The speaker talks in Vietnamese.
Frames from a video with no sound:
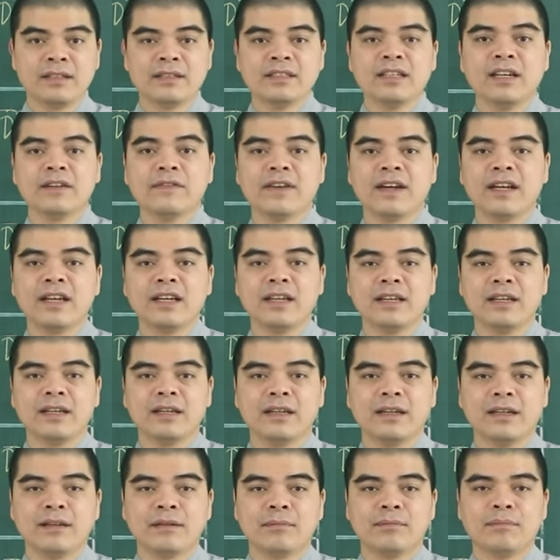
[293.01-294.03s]
Nhờ vậy
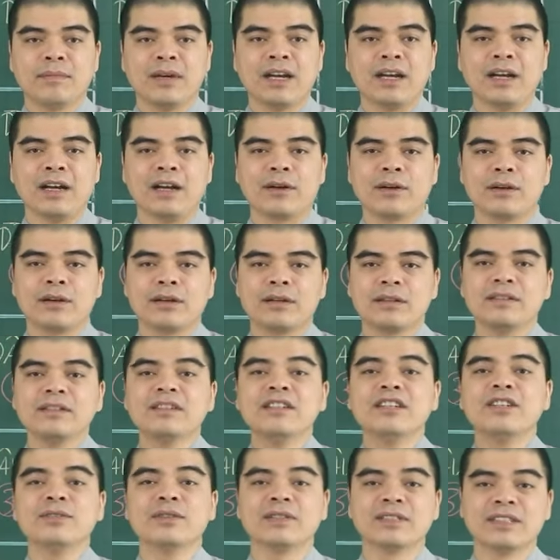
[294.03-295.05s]
mà
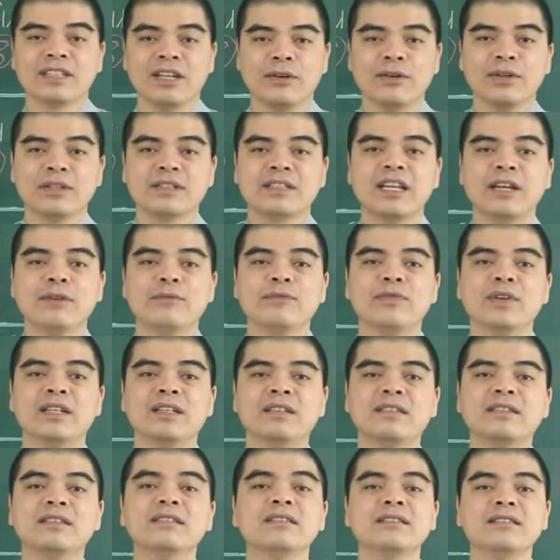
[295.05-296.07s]
những người tuổi dậu thêm
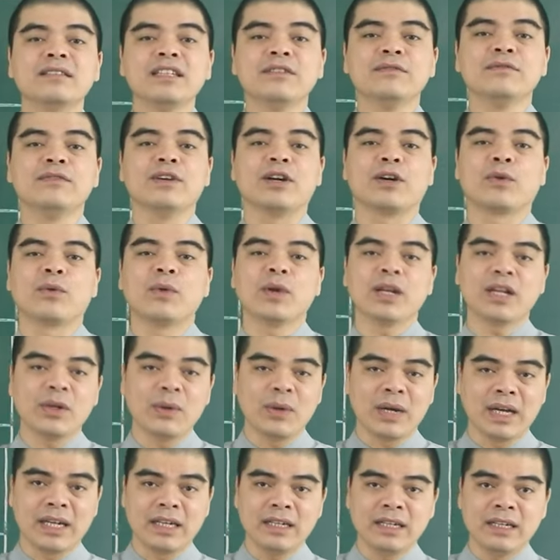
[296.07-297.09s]
phần tự tin và quyết
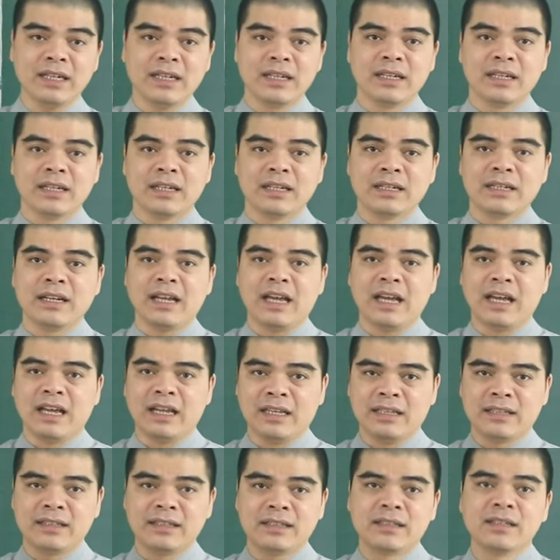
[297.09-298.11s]
đoán
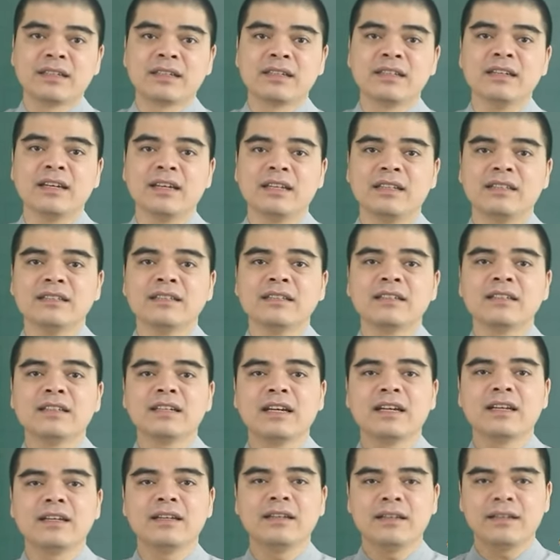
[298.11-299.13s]
để thực hiện những
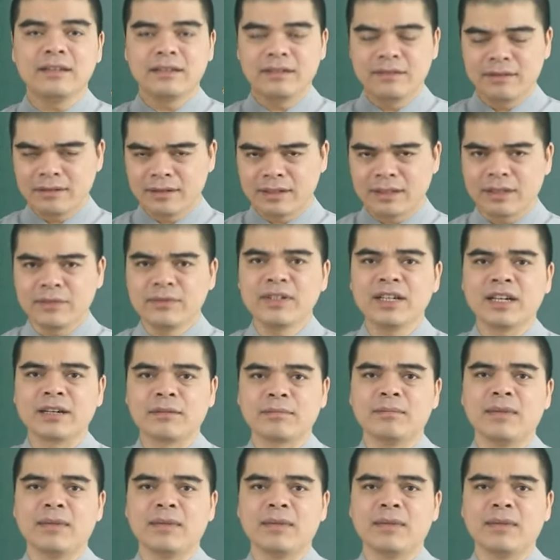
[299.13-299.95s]
cái cái việc